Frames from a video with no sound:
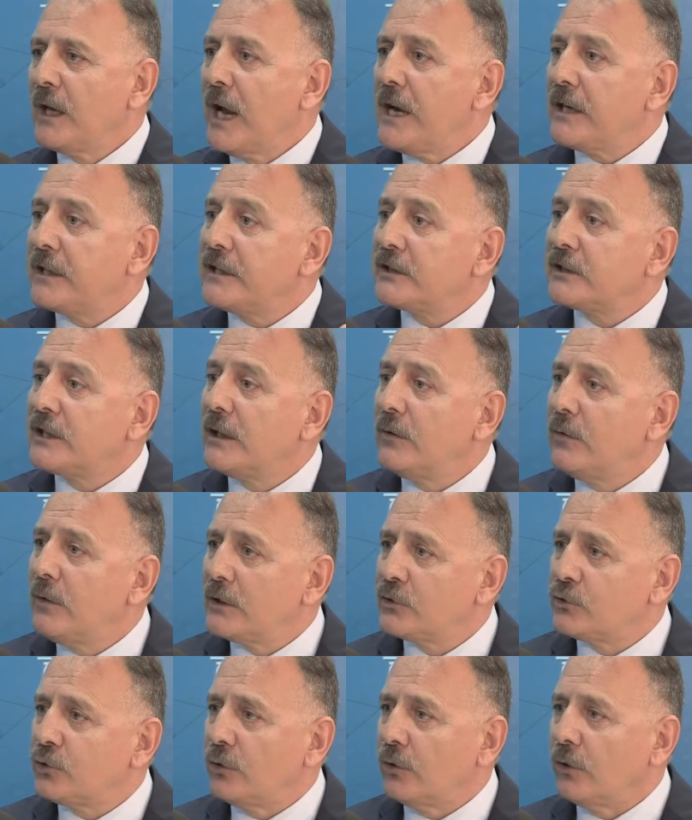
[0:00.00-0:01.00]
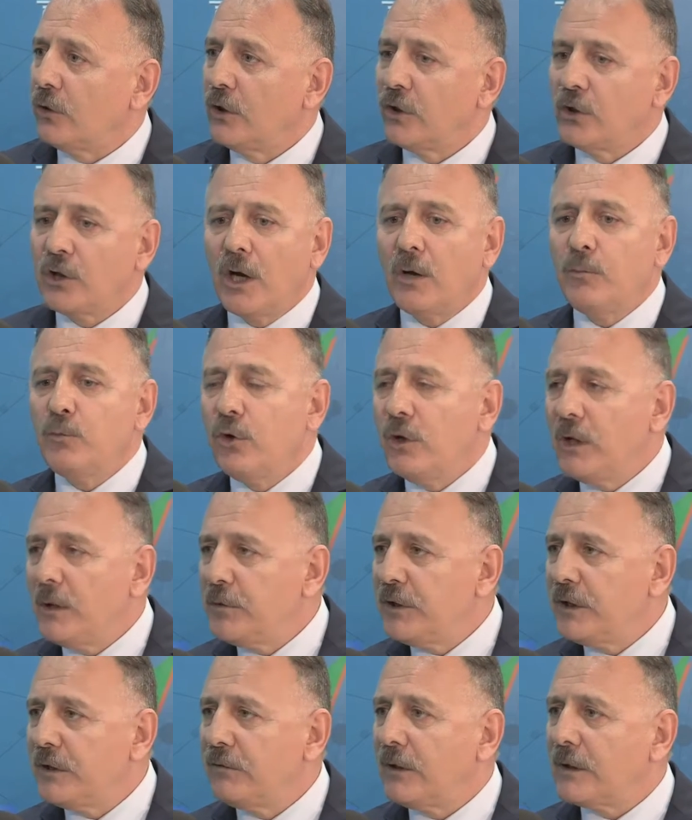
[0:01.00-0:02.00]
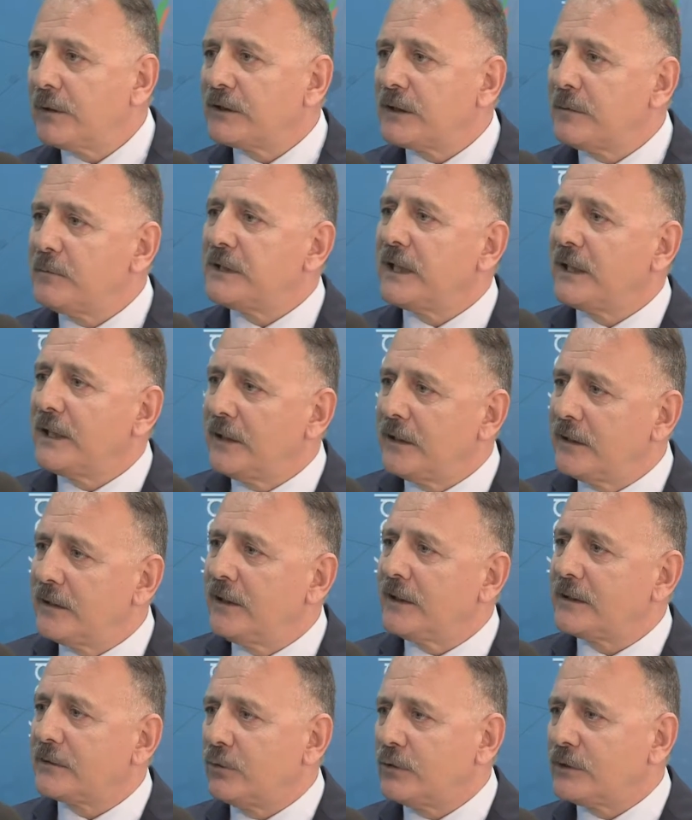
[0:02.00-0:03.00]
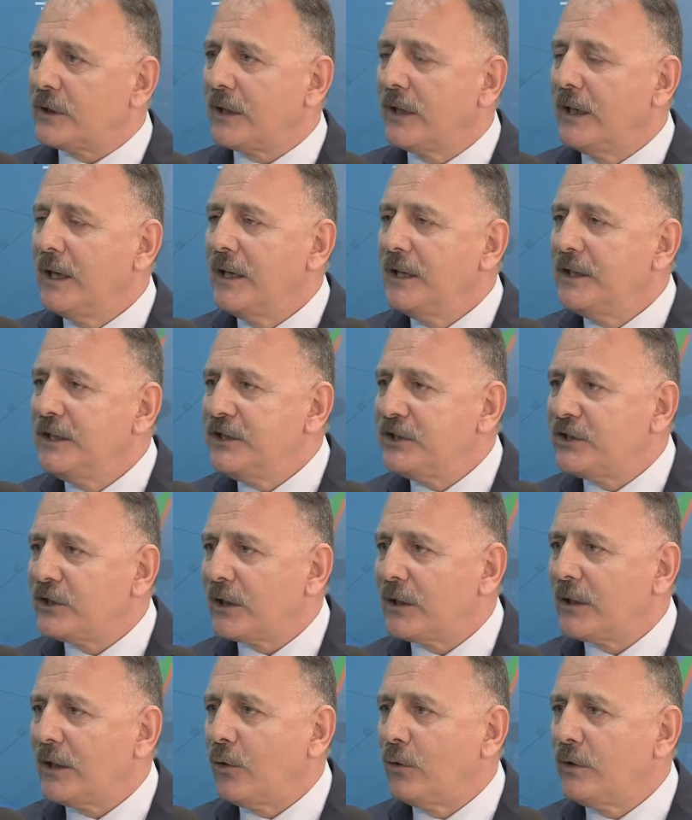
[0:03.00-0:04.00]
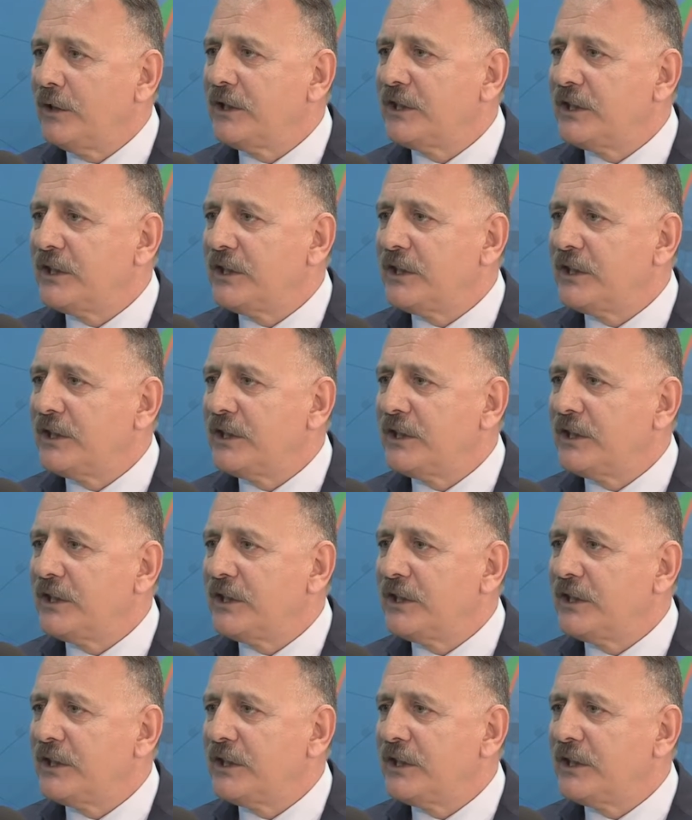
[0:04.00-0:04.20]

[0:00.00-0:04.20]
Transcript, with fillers: herkes telefon açıyor. Ya böyle bir yer var işte bize de yer nasıl olacak? İnşallah onun